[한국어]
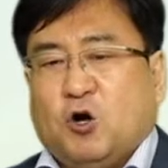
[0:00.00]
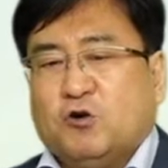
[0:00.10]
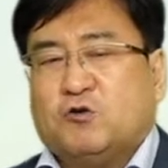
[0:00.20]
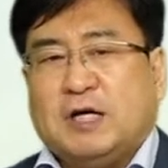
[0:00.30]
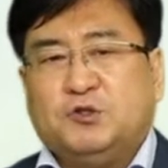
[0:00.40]

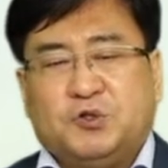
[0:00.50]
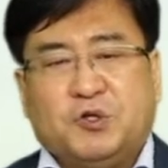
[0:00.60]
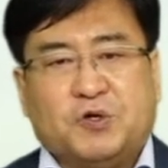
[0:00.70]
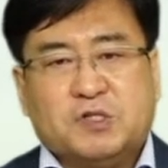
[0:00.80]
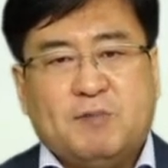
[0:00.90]
거룩한
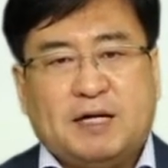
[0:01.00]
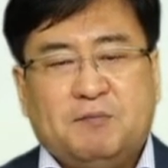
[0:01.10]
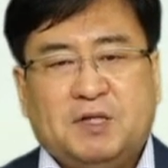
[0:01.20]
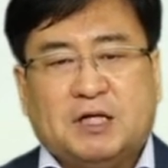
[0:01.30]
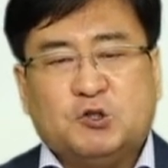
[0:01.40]
존재로서
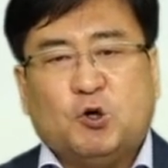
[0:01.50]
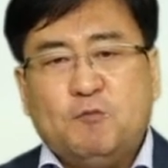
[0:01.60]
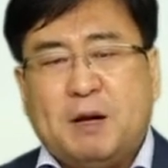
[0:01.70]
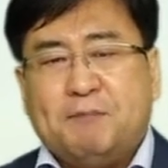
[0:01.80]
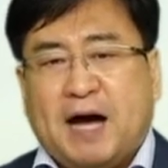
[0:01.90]
말입니다.
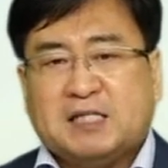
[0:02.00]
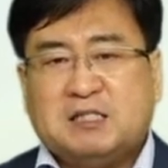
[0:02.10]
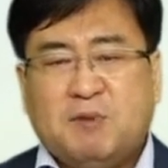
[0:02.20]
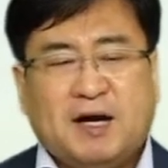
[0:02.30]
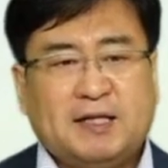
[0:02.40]
조금만
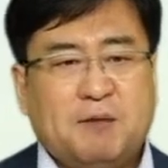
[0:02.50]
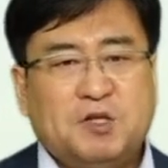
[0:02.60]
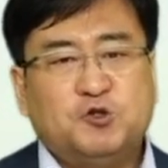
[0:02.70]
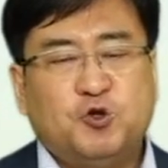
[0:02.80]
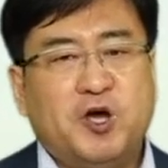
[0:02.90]
방심하게
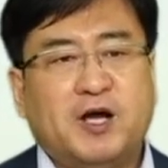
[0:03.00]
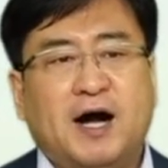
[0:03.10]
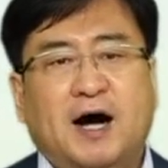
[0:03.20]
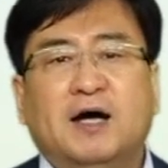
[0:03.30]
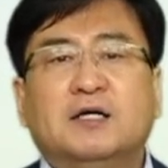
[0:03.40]
되면
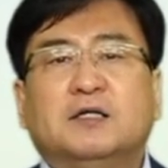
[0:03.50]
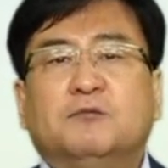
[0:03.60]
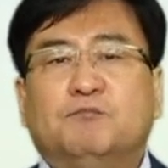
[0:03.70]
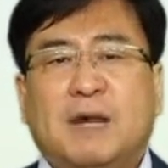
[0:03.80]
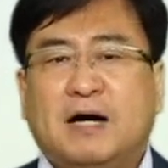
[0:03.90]
죄가
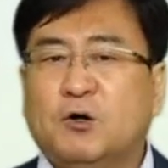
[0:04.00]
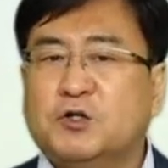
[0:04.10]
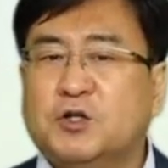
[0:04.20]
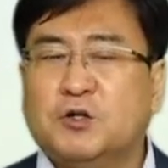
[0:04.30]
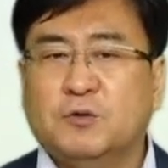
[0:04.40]
막
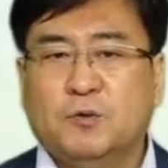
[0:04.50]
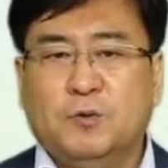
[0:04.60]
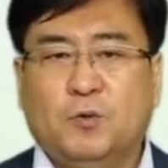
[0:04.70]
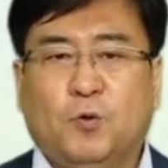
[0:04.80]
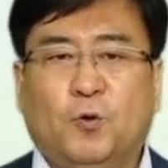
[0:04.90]

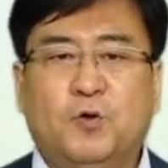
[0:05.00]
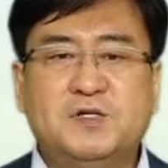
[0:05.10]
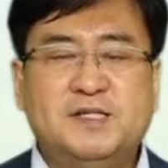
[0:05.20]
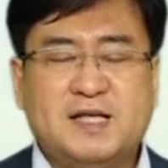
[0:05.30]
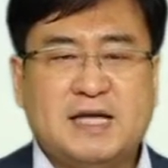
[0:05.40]

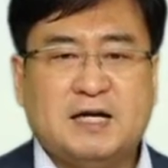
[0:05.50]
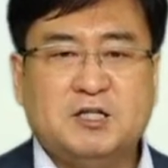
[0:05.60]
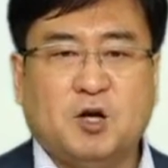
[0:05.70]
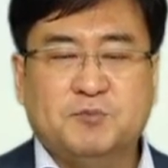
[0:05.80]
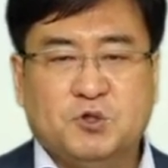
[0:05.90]
온
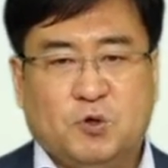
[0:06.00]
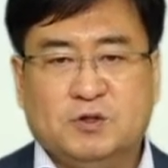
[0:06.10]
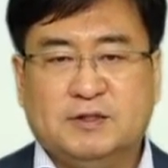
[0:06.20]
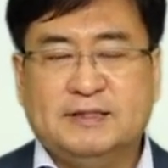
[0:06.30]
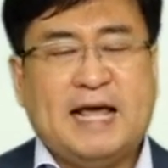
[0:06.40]
세상을
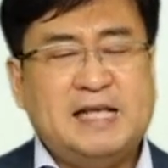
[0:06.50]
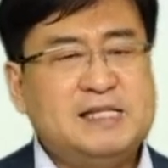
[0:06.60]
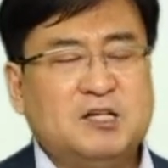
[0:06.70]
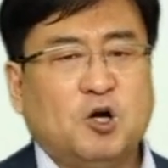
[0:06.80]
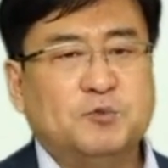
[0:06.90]
덮쳐오는, 내
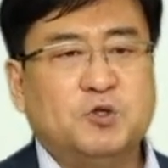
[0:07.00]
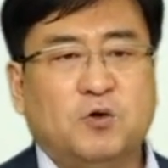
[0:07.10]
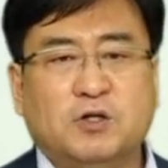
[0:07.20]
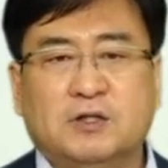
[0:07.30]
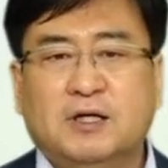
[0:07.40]
인생을
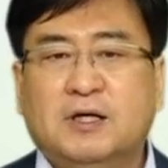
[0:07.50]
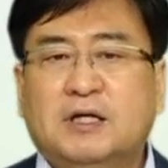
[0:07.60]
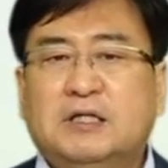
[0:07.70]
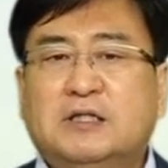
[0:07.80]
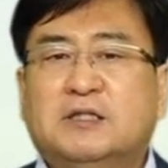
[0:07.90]
덮쳐오는
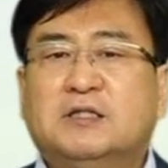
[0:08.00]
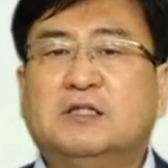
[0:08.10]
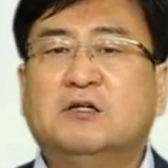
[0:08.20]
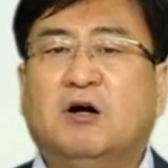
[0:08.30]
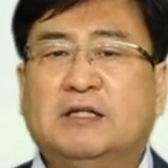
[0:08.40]

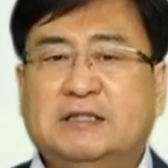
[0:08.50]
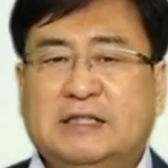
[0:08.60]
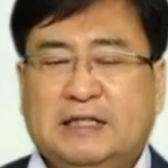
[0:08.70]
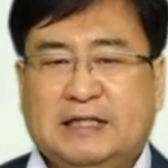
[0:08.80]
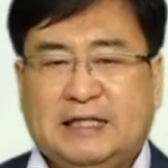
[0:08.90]
그런
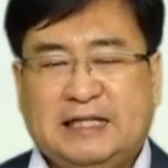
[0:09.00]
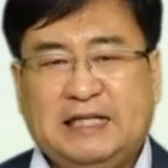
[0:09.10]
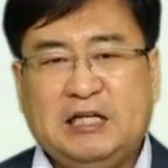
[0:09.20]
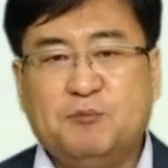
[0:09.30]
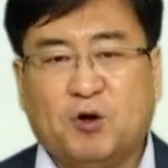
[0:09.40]

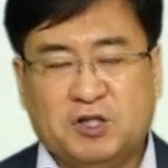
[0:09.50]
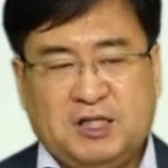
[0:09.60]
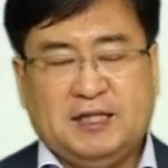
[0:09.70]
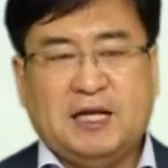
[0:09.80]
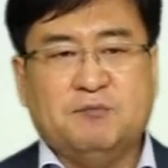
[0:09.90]
일이
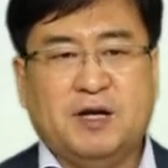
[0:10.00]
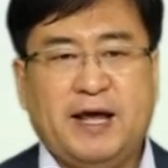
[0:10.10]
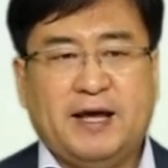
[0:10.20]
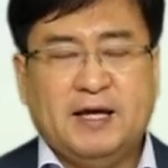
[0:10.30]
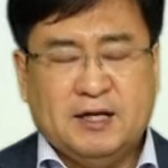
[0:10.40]
벌어지기
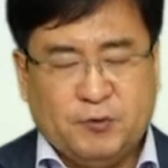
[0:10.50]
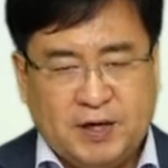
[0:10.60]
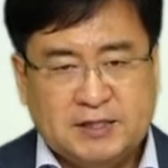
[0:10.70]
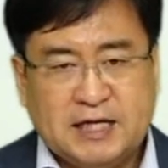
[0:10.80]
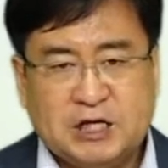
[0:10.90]
때문에
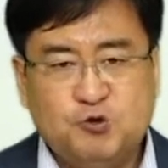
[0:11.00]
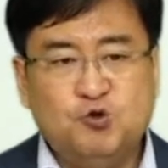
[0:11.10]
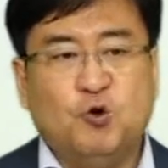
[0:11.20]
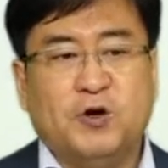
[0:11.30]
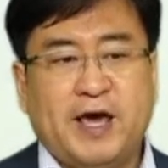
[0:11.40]
굉장히
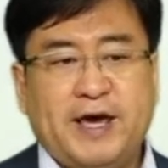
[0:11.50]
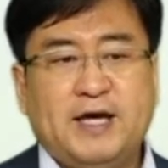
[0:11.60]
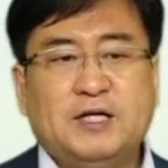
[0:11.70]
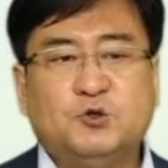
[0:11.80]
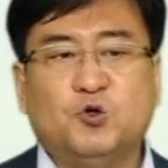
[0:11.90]

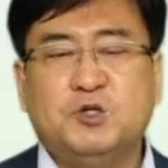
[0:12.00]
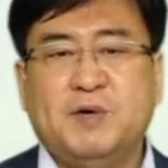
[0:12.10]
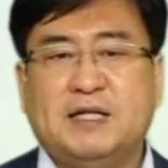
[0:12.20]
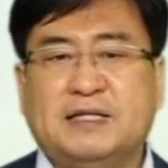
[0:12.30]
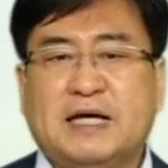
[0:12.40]
유혹에
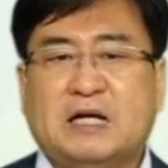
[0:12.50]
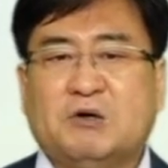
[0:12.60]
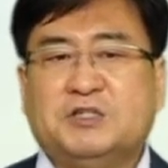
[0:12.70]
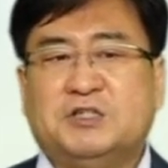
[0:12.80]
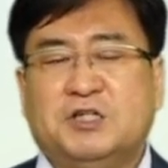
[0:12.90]
조심해야 된다는
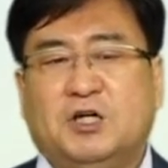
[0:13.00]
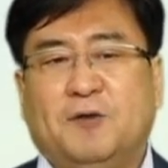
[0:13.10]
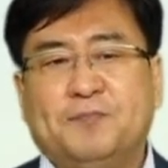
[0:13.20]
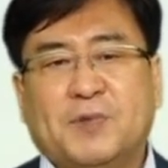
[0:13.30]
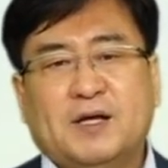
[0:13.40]

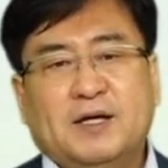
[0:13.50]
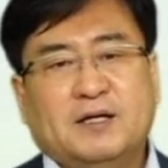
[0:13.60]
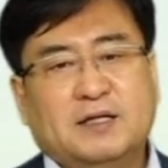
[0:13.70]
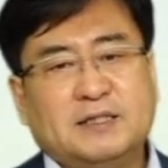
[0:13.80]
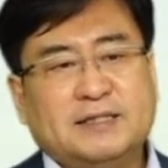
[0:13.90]
것이죠.
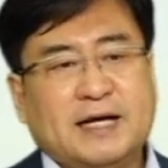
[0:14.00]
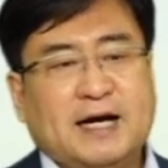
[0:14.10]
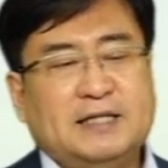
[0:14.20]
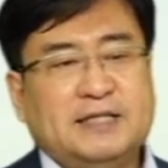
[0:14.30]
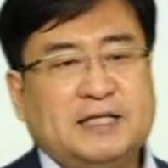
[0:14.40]
그래서
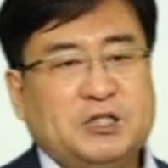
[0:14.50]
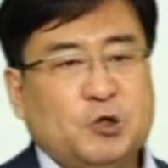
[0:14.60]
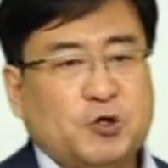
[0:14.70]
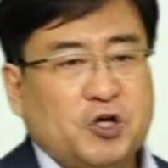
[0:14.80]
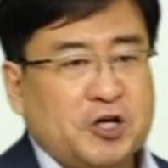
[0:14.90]
제가 이제
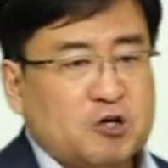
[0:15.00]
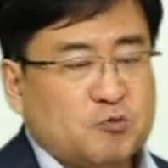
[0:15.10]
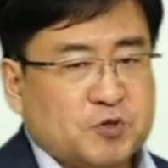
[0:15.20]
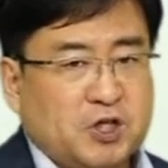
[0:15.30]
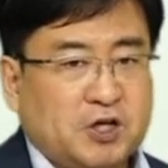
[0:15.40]
기독교 연애를
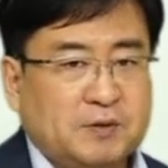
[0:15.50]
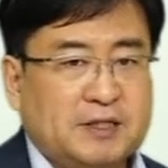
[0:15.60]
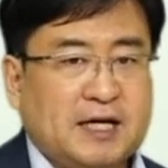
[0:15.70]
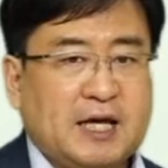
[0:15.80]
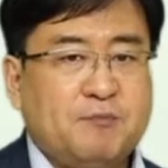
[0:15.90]
꿈꾼
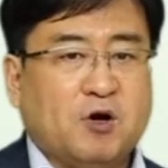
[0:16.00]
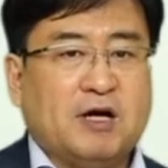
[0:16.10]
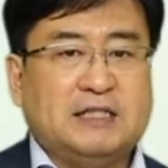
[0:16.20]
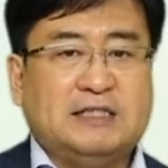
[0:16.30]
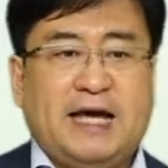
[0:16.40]
여러분들에게
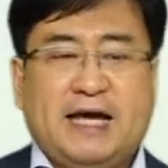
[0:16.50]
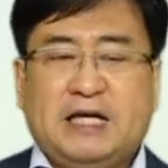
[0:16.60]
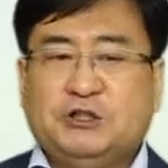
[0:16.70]
몇가지